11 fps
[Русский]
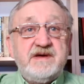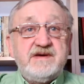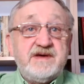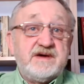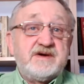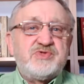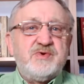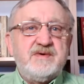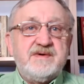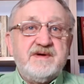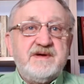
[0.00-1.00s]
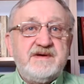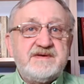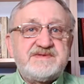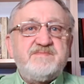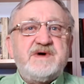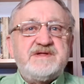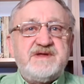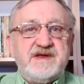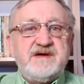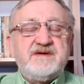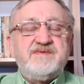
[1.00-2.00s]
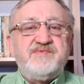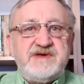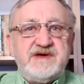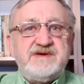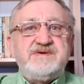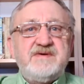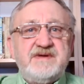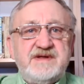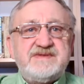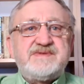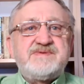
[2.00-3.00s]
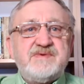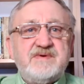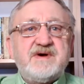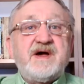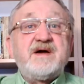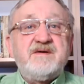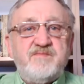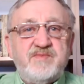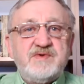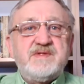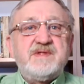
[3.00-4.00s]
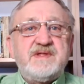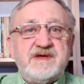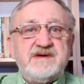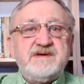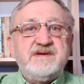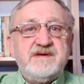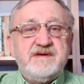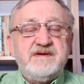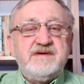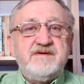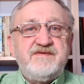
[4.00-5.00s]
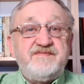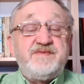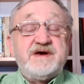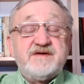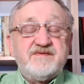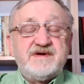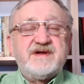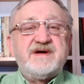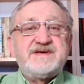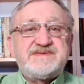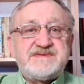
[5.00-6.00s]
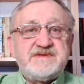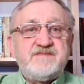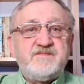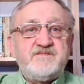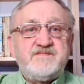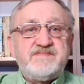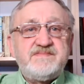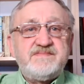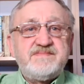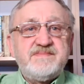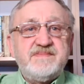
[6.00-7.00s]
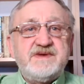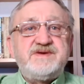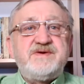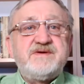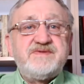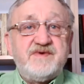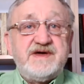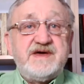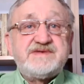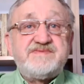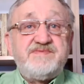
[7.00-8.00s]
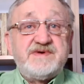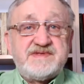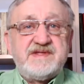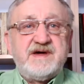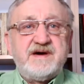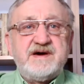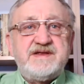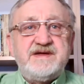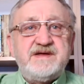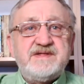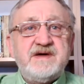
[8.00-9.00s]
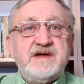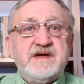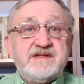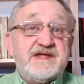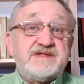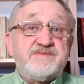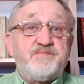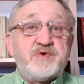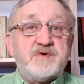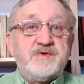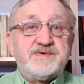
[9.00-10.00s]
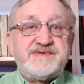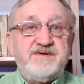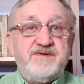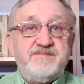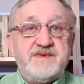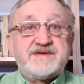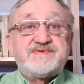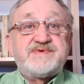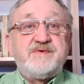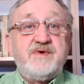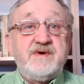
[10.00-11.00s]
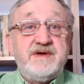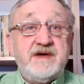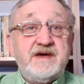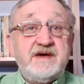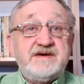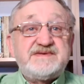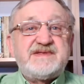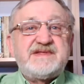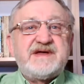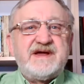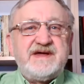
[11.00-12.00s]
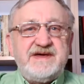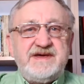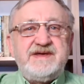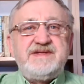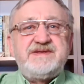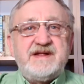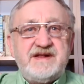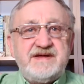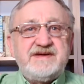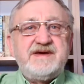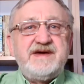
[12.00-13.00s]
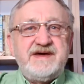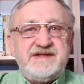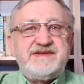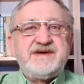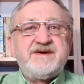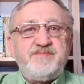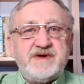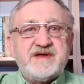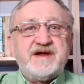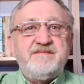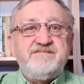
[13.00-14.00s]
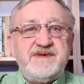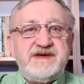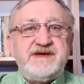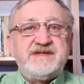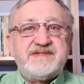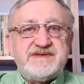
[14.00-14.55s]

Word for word: кто смотрел в ее лицо, как будто в первый раз. Еще твоя звезда горит над прозою мирской, строитель этих пирамид,